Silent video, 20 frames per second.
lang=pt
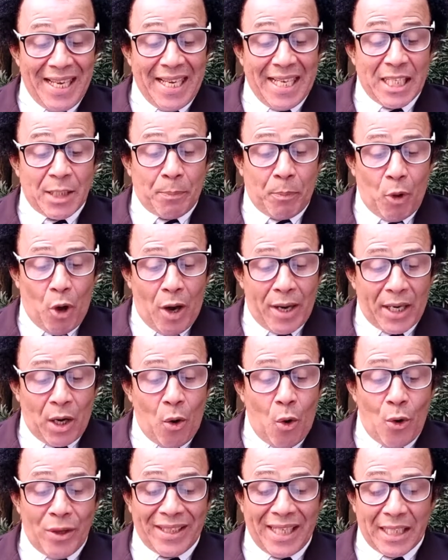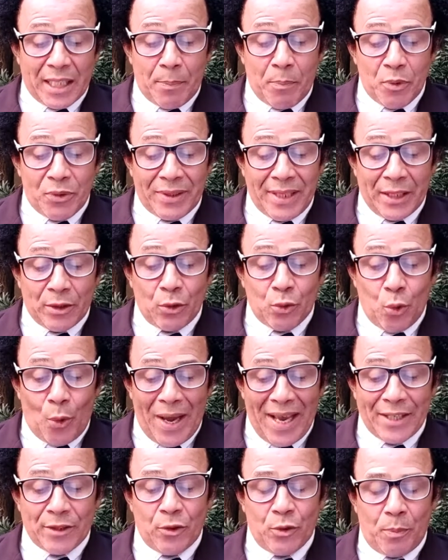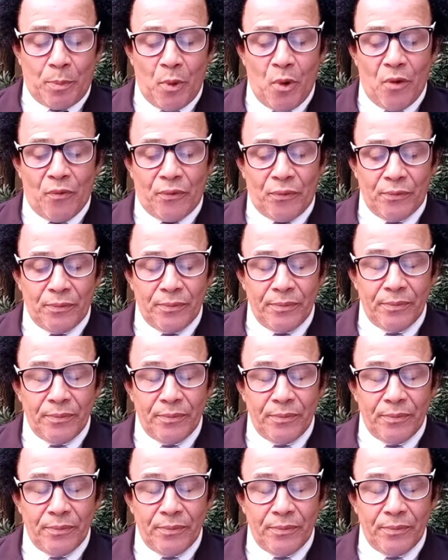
e exploram 80% do resto do povo?